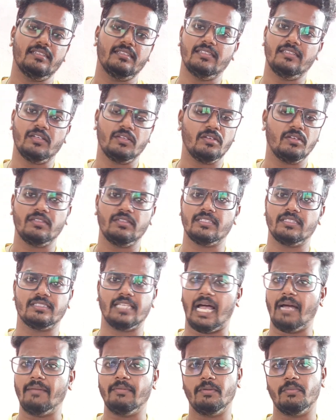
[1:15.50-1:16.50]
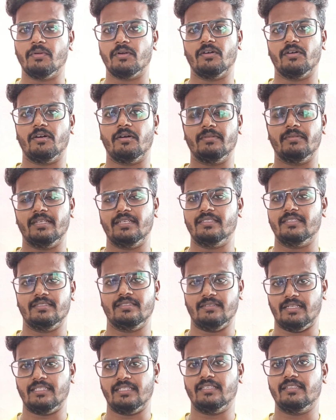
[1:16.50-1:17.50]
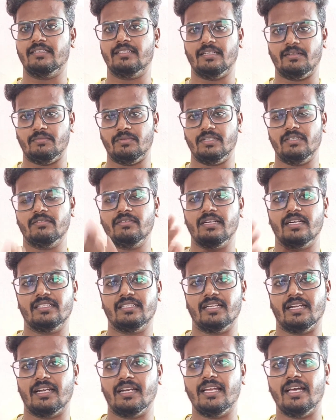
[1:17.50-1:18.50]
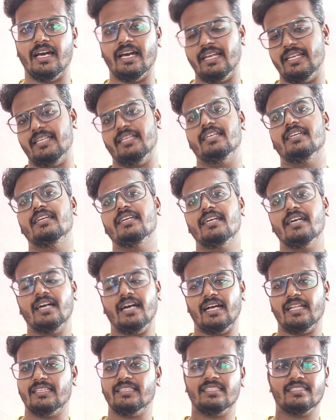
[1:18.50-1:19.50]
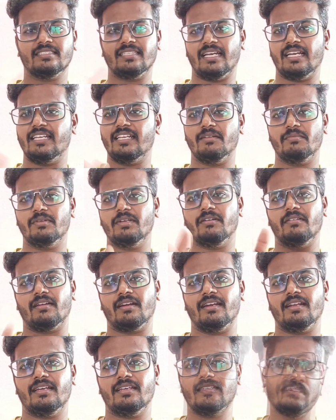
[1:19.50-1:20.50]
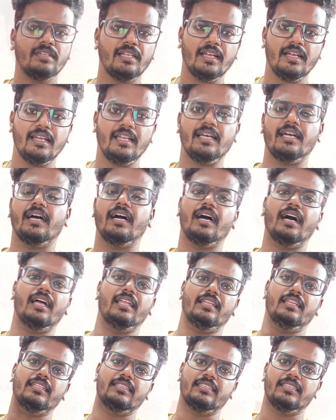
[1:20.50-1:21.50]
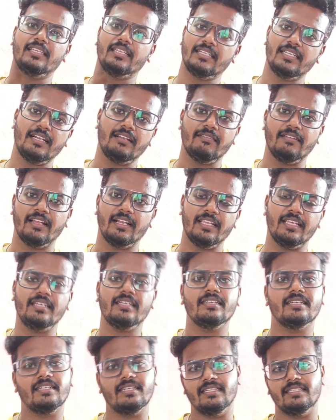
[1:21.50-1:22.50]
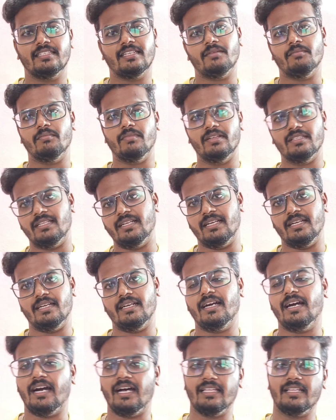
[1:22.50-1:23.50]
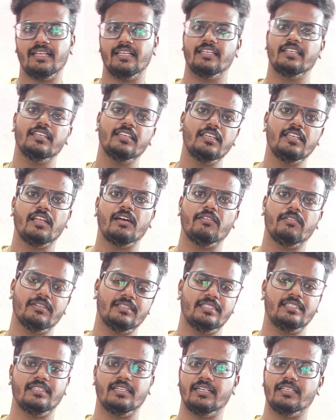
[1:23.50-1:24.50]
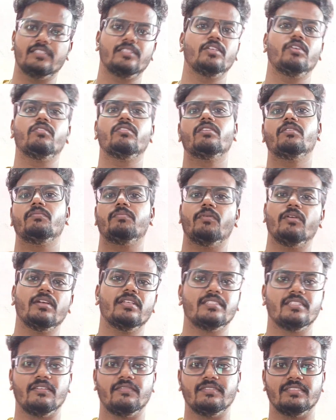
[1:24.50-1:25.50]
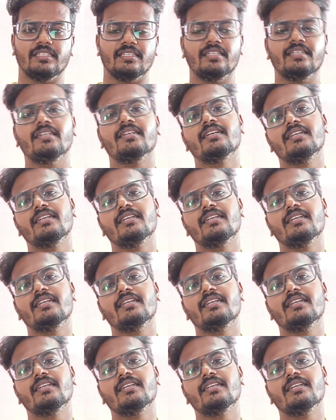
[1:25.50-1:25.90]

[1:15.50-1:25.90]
எங்கேயும் இந்த சாமி படம் அப்படியே அந்த அதாவது நம்ம இவர் எடுத்தார்ல ஹரி அந்த சாயில் எப்படியோ வரல ஒன்றும் இல்லை அதில் திருநெல்வேலி இதில் மதுரை அதில் ஹீரோ வந்து எடுத்த உடனே போலீஸ் ஆஃபீஸரு